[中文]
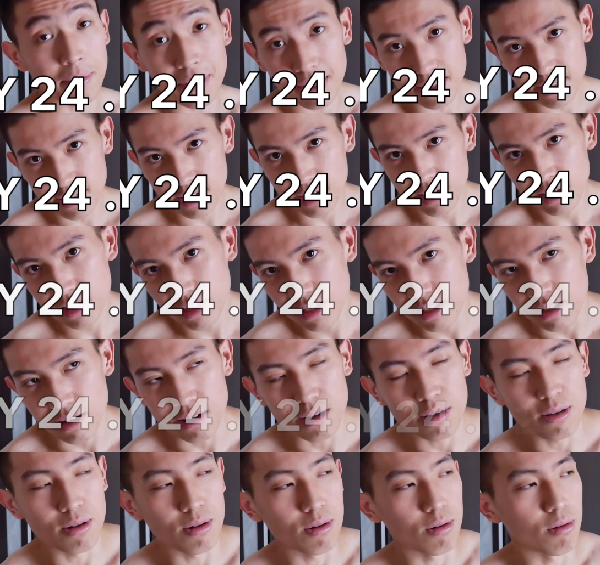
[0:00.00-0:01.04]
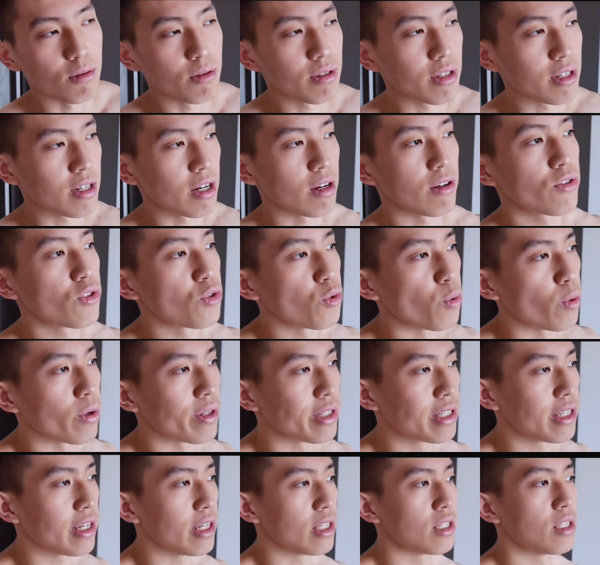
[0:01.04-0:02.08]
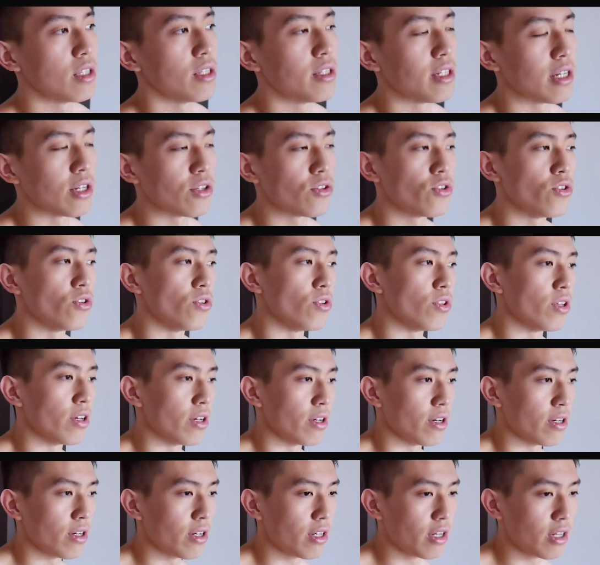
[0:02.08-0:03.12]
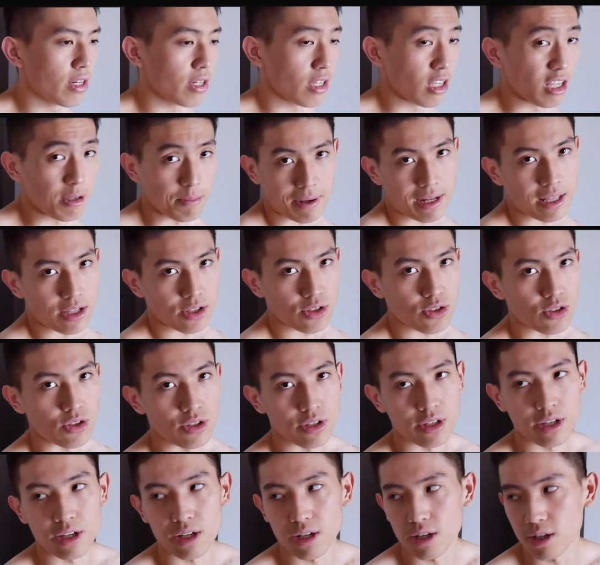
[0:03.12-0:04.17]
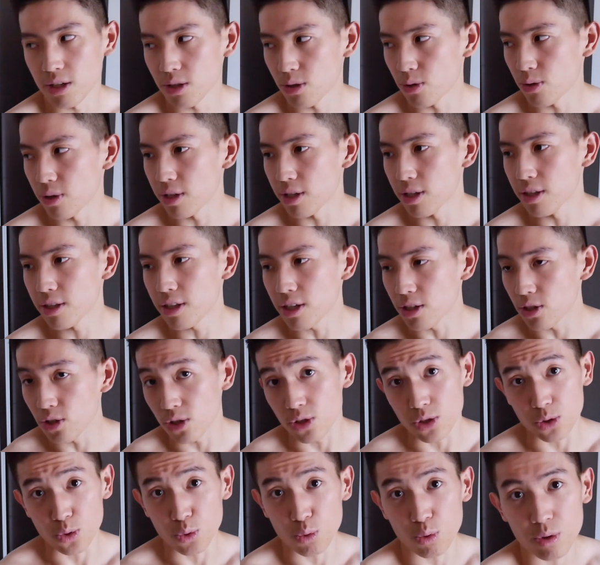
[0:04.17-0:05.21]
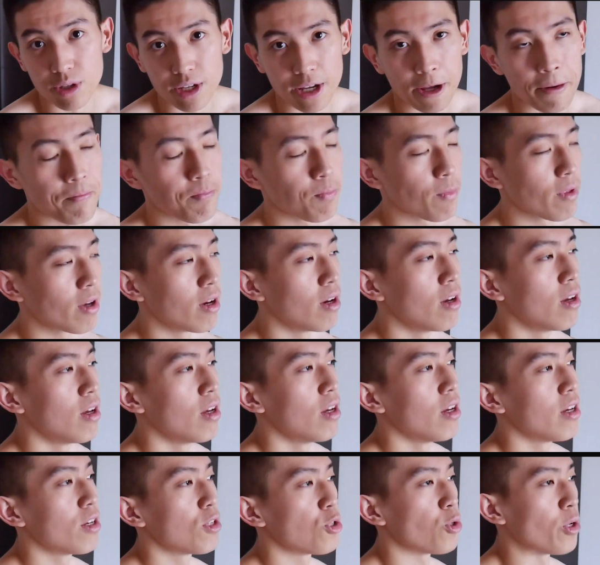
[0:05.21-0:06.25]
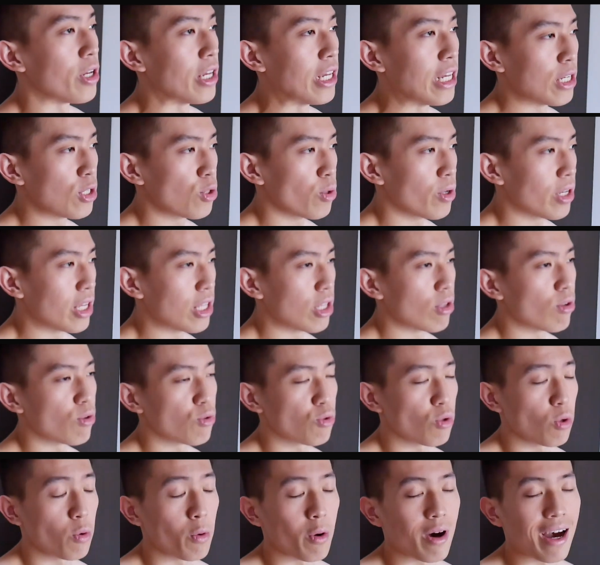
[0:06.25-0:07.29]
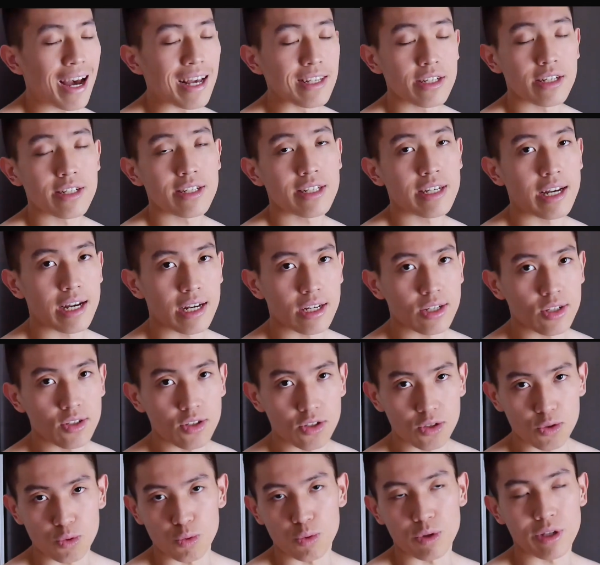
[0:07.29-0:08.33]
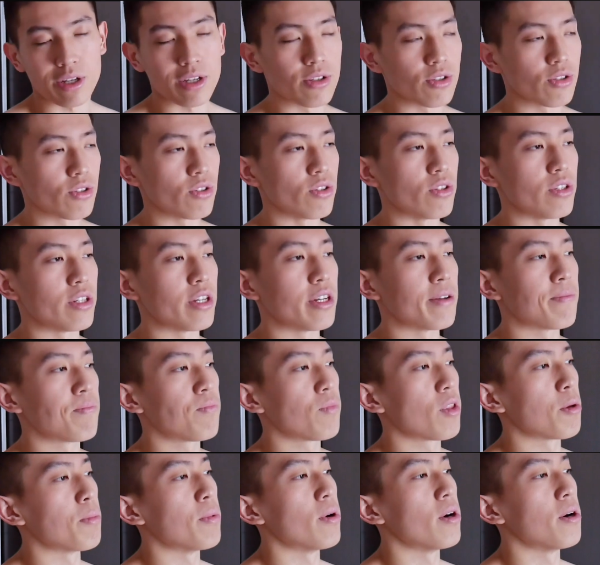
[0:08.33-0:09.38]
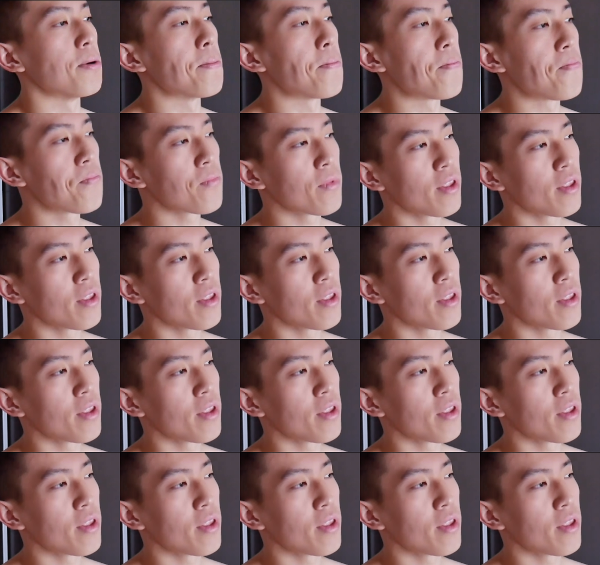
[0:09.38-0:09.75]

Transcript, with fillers: 拜三，然后正好是我这次兼职的一半时间了，对，第十五天。所以，所以也就是说，我还剩下十五天的时间。那么，